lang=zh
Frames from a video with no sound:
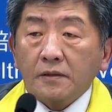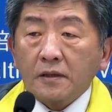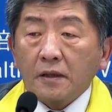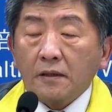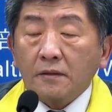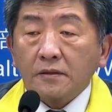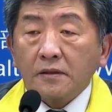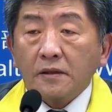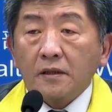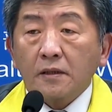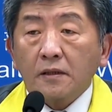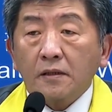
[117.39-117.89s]

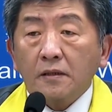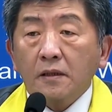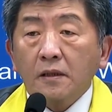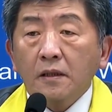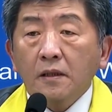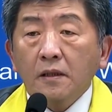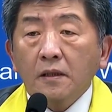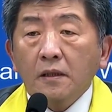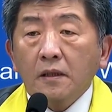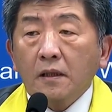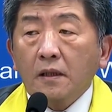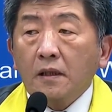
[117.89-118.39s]
造成
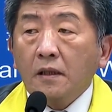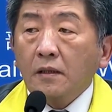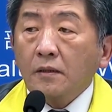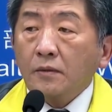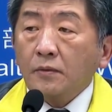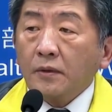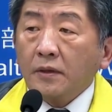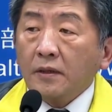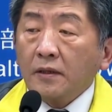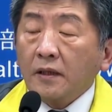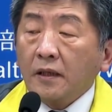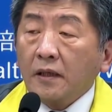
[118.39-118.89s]
哈
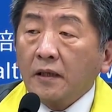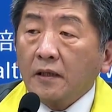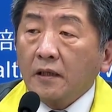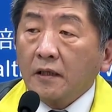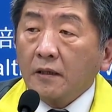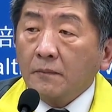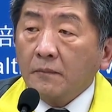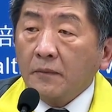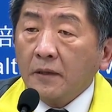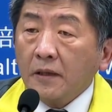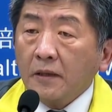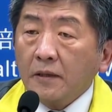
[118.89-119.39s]
院内
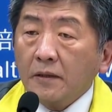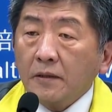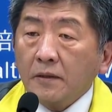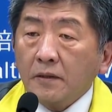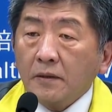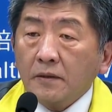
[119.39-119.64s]
里面